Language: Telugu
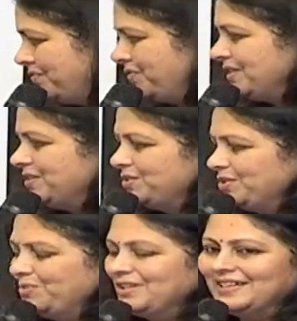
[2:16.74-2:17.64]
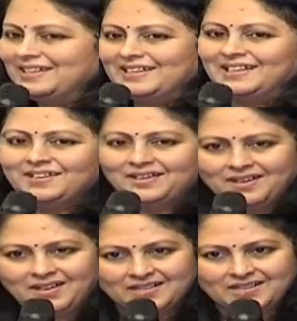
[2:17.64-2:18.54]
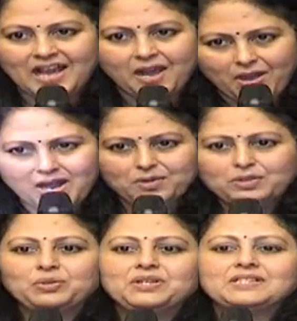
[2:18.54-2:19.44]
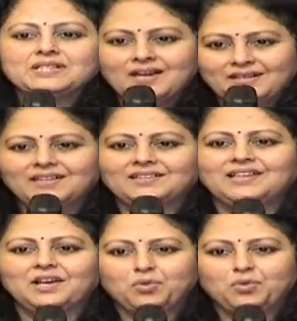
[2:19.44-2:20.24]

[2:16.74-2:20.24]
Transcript: ఫస్ట్ జమున గారికే ఆవిడతోనే స్టార్ట్ అయింది